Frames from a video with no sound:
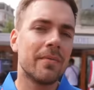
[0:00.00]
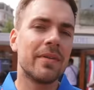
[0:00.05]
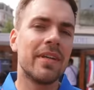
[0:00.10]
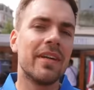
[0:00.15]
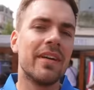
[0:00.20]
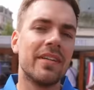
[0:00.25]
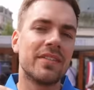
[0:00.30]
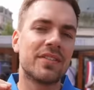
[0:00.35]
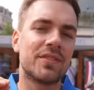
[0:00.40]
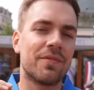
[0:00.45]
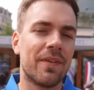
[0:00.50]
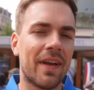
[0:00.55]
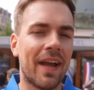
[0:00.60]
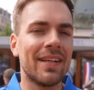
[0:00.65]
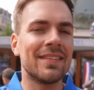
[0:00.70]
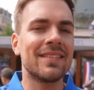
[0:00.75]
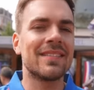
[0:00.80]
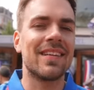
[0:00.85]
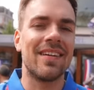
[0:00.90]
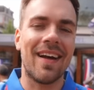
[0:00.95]
mir ist
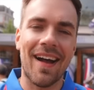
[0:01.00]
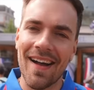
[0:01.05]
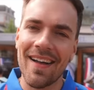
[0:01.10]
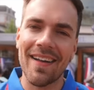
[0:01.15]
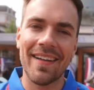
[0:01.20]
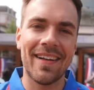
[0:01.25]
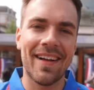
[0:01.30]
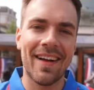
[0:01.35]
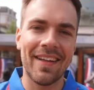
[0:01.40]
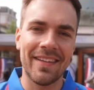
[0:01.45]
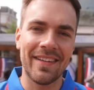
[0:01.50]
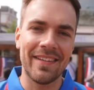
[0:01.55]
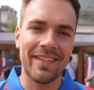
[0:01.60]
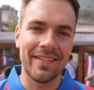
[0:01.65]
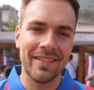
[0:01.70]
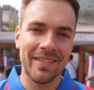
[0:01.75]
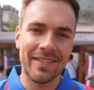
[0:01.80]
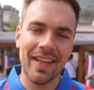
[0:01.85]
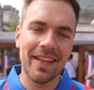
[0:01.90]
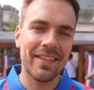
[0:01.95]
Frenz Haringhandel.
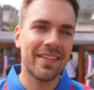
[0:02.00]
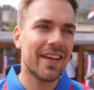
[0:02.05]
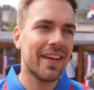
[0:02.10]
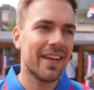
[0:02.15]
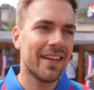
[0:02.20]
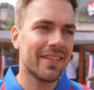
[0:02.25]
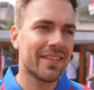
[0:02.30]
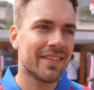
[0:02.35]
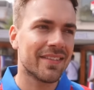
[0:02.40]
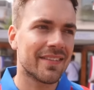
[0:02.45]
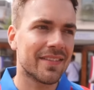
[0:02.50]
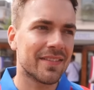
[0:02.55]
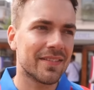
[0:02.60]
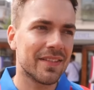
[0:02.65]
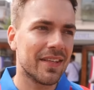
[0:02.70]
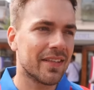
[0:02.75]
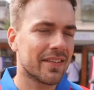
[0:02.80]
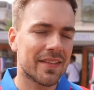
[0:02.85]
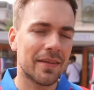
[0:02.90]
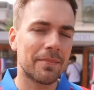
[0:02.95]
Das heißt,
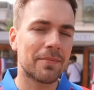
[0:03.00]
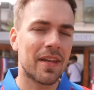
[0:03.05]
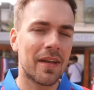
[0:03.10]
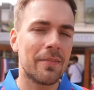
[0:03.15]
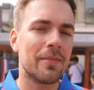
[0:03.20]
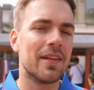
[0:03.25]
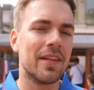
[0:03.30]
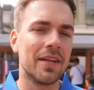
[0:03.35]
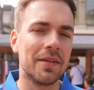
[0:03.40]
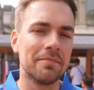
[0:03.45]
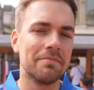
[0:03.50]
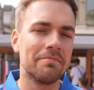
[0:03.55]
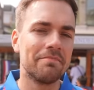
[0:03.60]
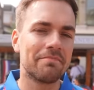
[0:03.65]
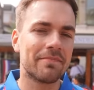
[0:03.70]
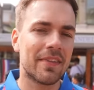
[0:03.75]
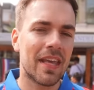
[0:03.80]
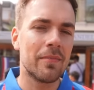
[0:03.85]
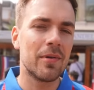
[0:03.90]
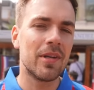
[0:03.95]
es gibt Kibbeling.
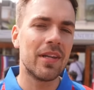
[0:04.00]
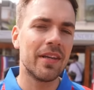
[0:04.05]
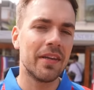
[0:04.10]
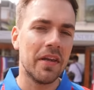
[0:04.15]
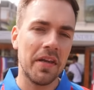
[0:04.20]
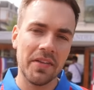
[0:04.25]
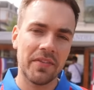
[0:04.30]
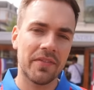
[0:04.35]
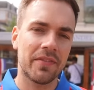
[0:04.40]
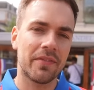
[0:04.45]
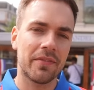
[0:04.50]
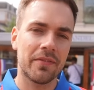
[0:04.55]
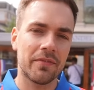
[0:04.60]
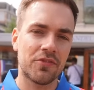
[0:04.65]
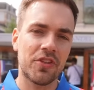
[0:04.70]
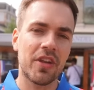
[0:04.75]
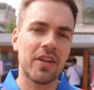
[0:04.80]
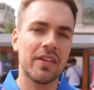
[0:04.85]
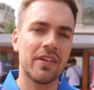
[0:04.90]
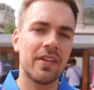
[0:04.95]
Kibbeling ist
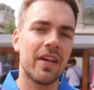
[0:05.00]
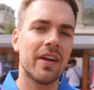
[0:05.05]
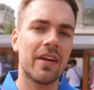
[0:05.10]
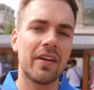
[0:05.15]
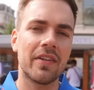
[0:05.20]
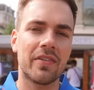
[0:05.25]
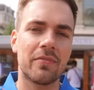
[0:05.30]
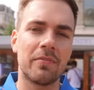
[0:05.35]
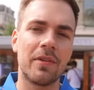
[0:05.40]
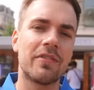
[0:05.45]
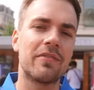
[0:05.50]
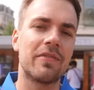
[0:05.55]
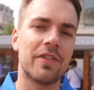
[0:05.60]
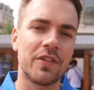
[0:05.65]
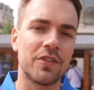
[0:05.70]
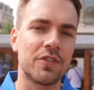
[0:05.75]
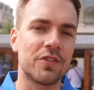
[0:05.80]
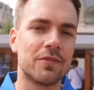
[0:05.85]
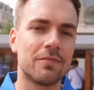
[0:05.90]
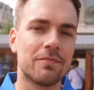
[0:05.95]
Chicken Nuggets mit
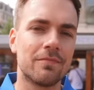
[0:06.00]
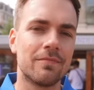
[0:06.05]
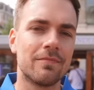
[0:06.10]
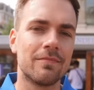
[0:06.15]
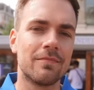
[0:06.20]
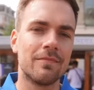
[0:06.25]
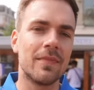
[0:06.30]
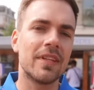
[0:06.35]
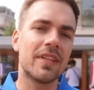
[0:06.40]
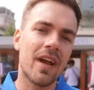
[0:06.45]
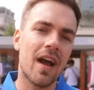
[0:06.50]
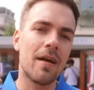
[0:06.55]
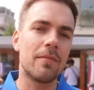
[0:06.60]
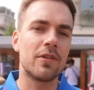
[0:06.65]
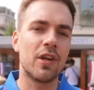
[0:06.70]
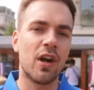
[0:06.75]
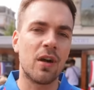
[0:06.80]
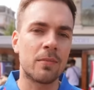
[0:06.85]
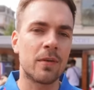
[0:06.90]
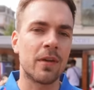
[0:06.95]
Fisch. Mit
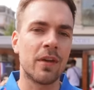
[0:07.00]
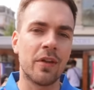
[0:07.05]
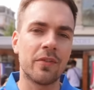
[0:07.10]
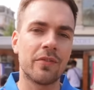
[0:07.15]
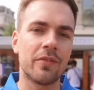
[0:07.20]
Kabeljau, um genau